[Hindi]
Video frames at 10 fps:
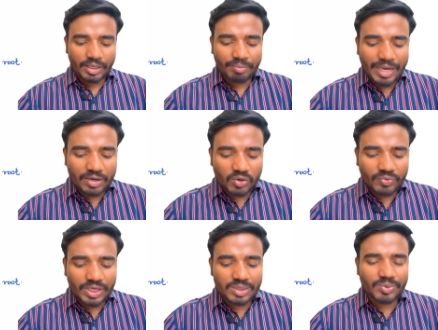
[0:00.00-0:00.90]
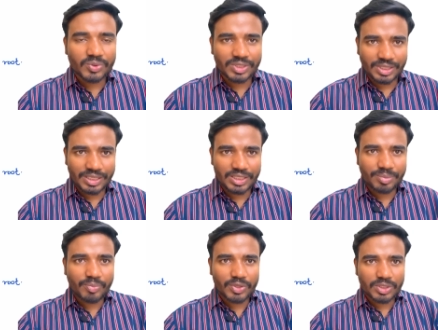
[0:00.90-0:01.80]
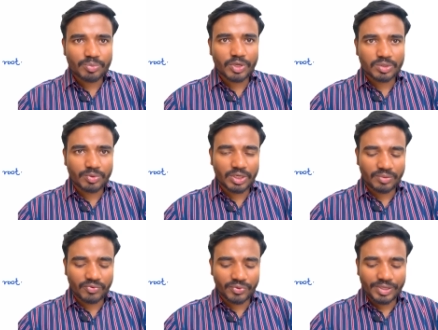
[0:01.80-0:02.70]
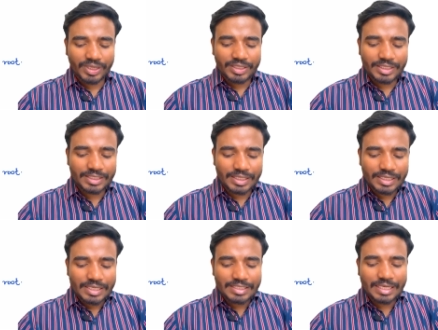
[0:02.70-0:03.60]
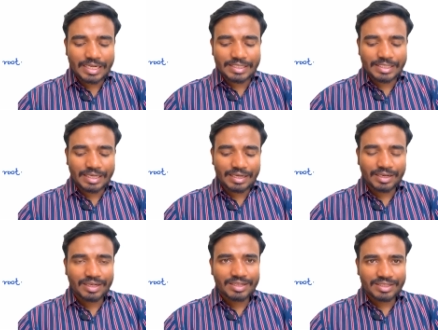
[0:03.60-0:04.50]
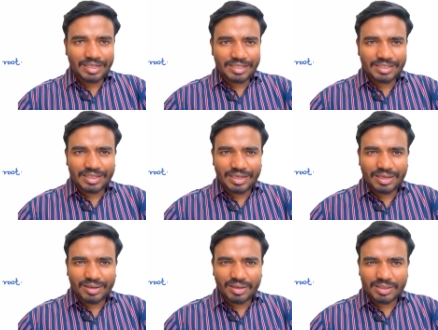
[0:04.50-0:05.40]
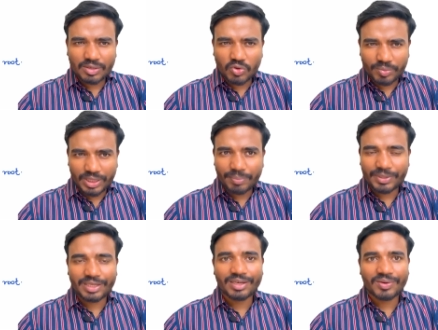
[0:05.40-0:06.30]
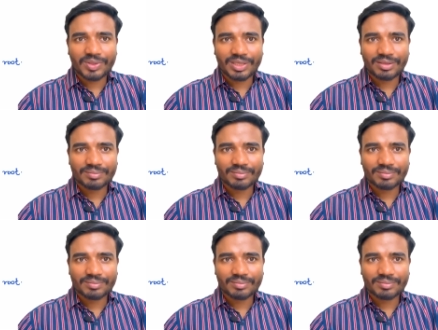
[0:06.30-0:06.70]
माइक्रोफिलस भी हो सकता है जिसमें बहुत स्मॉल स्मॉल लीफ हो जैसे सेलाजिनेला सेलाजिनेला इसका कॉमन नेम पता है क्या होता है